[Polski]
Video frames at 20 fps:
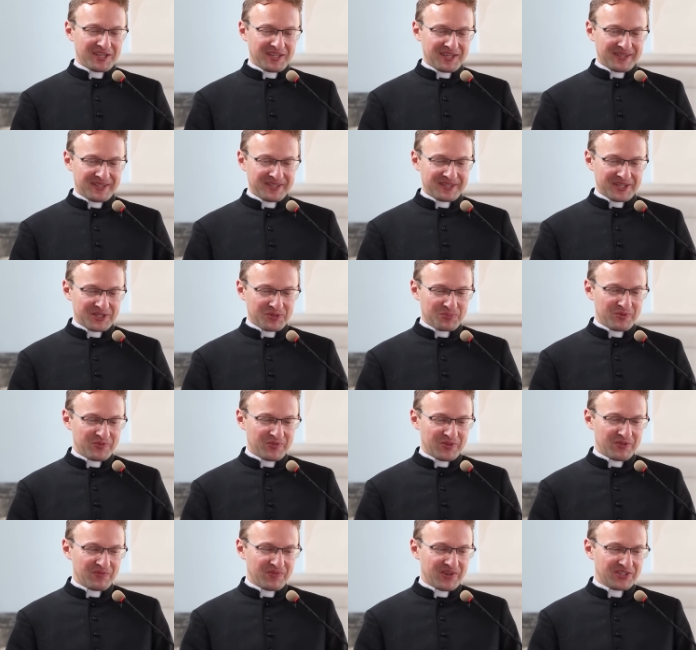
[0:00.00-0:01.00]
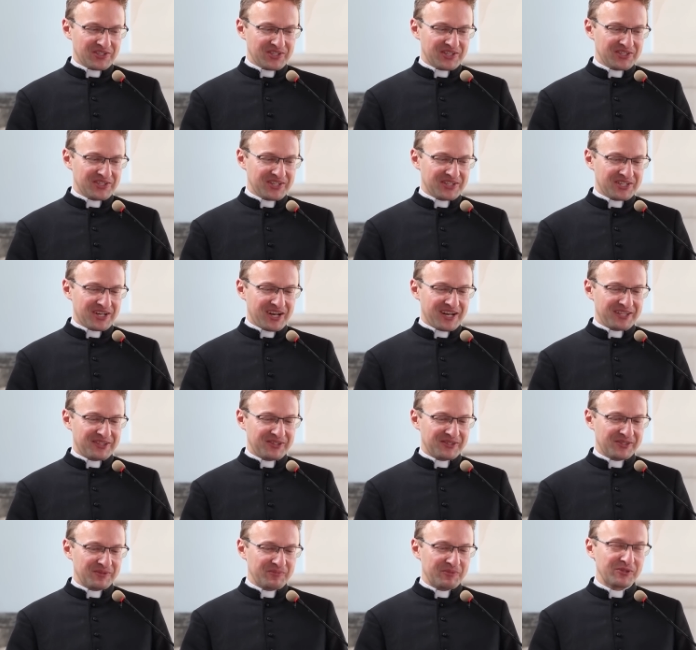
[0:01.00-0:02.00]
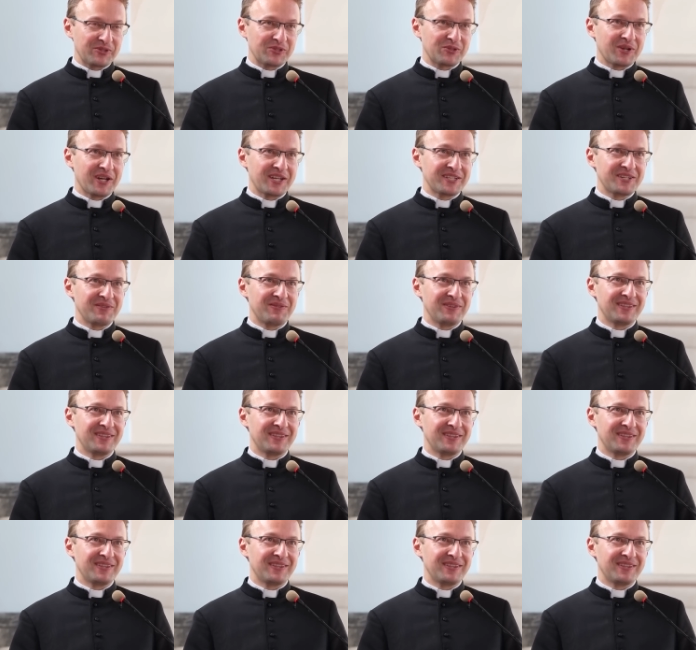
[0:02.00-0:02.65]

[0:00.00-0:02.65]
kiedy też mówiłem ważne rzeczy, ale to sobie odsłuchacie w